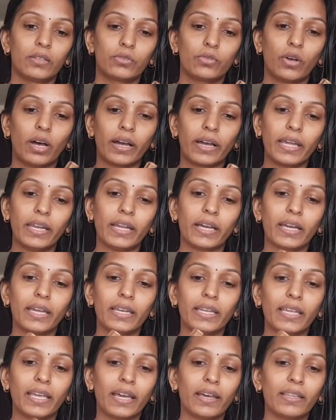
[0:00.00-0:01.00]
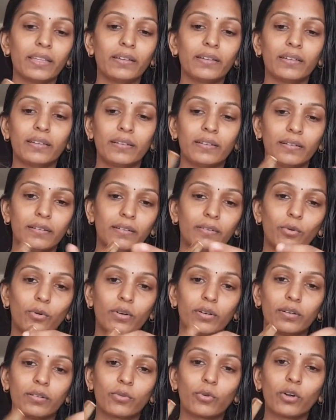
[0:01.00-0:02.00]
ஸோ அகைன் அகைன் ஏன் இந்த
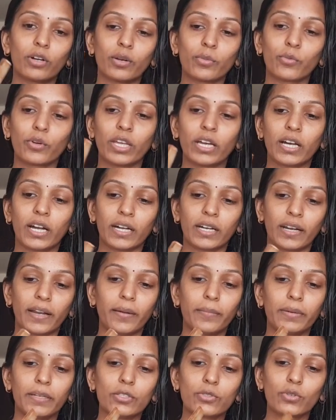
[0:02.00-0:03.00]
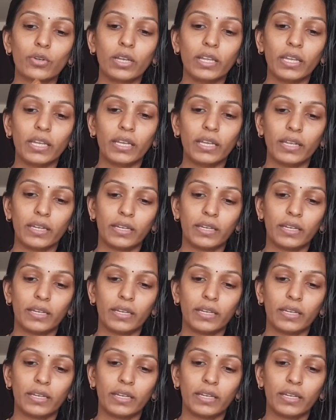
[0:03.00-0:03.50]
கொட்டுற முடிய காட்டுறேன் அப்படின்னு சொல்லி